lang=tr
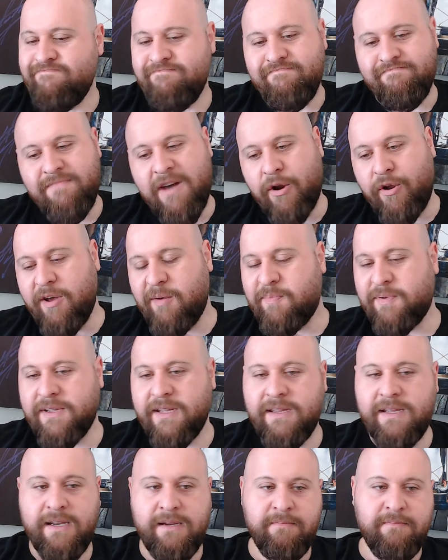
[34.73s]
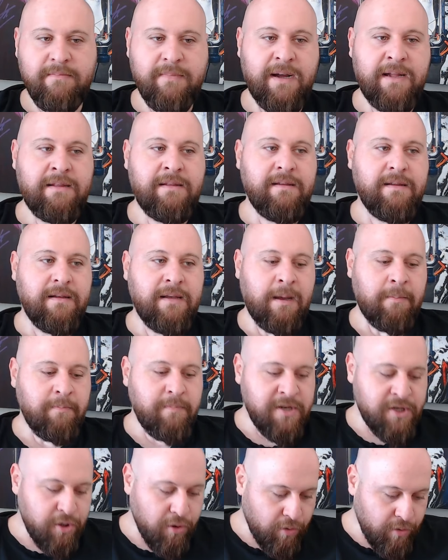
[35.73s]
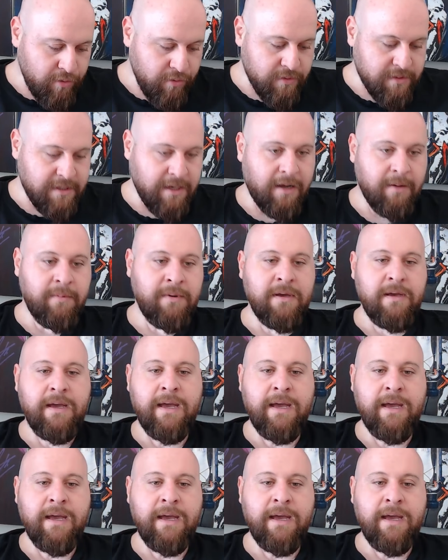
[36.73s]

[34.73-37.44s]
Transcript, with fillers: Ben o yapıda değilim. Ben ya bir şey oluyorsa abi